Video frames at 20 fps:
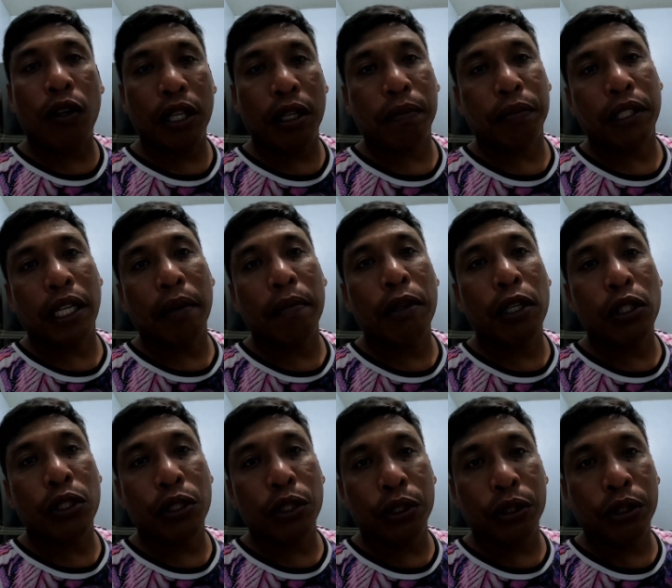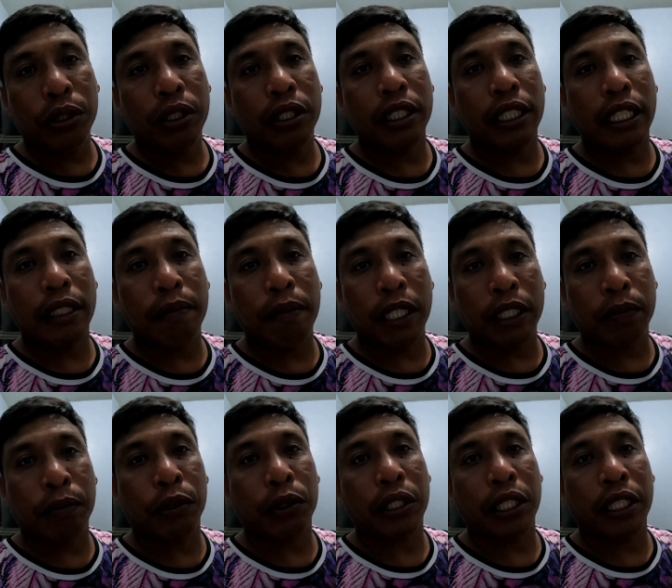OFW, God
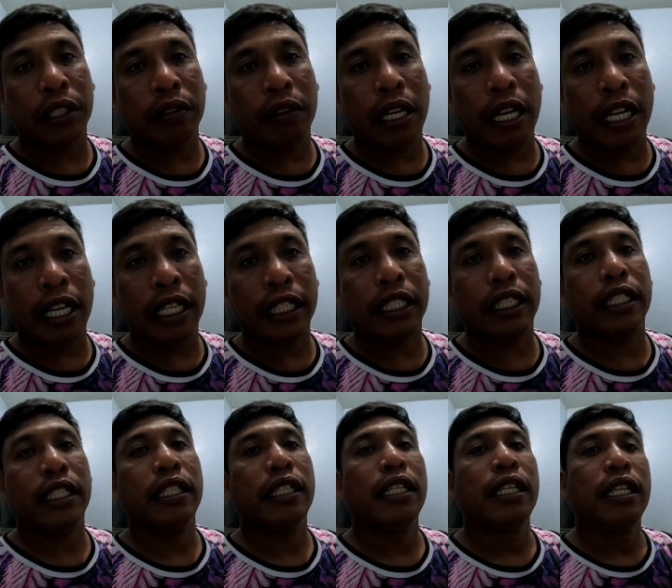bless po sa inyo lahat.